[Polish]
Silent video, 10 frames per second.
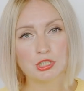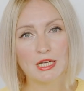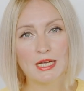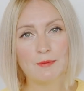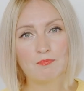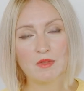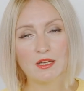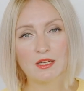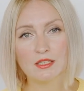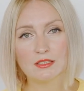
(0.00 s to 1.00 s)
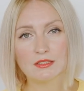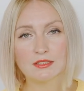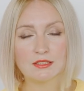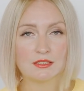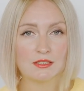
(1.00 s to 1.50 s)
się e,
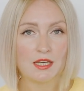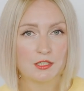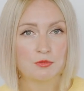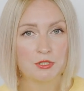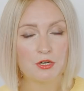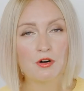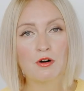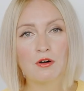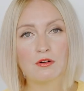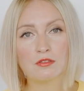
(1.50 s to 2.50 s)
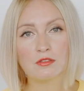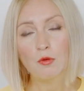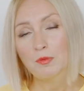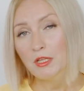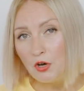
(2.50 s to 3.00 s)
z HBO e,
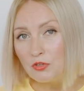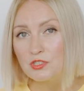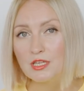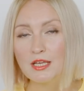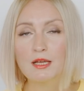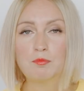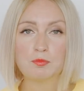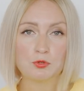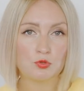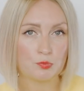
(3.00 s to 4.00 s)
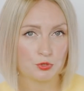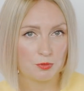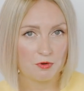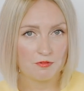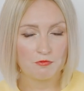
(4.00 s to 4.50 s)
o pieniądze, po prostu
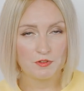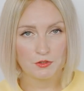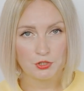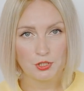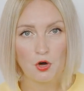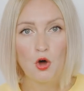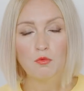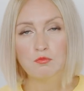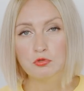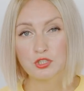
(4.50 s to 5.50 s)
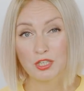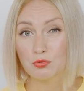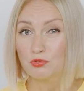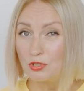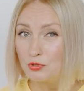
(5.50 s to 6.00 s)
potrzebował większego
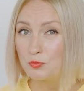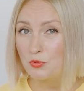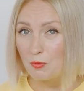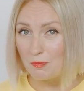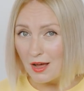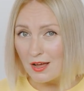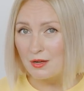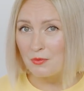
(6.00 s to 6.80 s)
budżetu. To już było parę